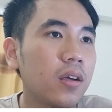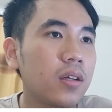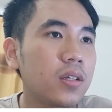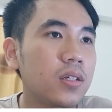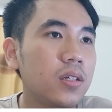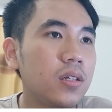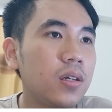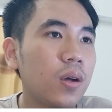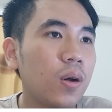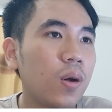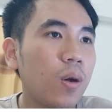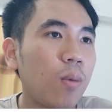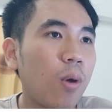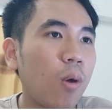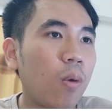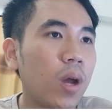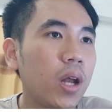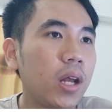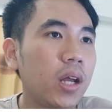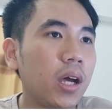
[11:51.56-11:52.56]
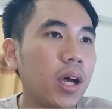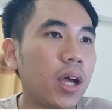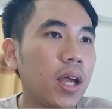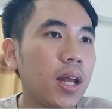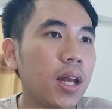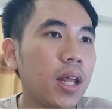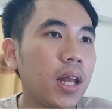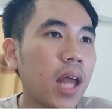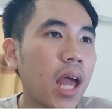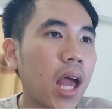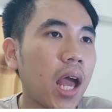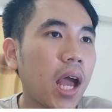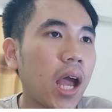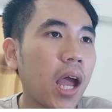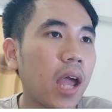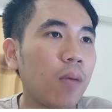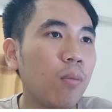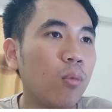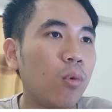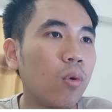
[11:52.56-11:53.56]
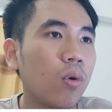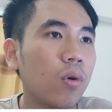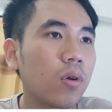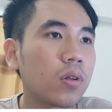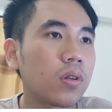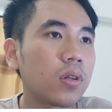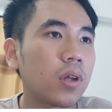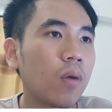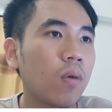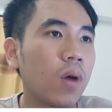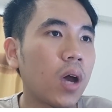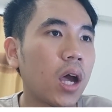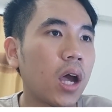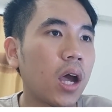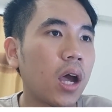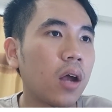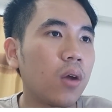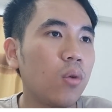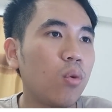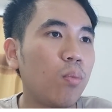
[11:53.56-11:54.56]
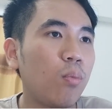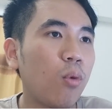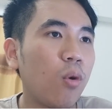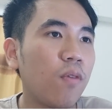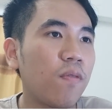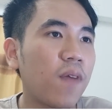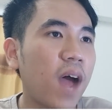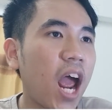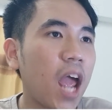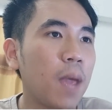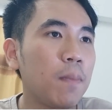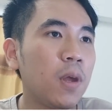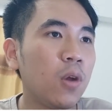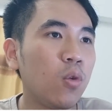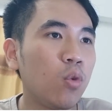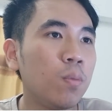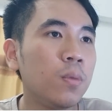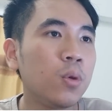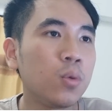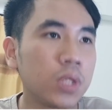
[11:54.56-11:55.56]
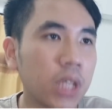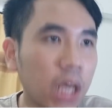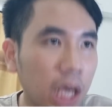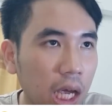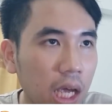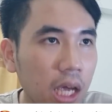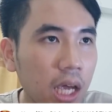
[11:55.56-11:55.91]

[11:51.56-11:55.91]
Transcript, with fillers: ชื่อเขาก็บอกว่าเนยลินะไข่มุก แต่ว่ารูปโปรไฟล์เป็นรูปมิวสิก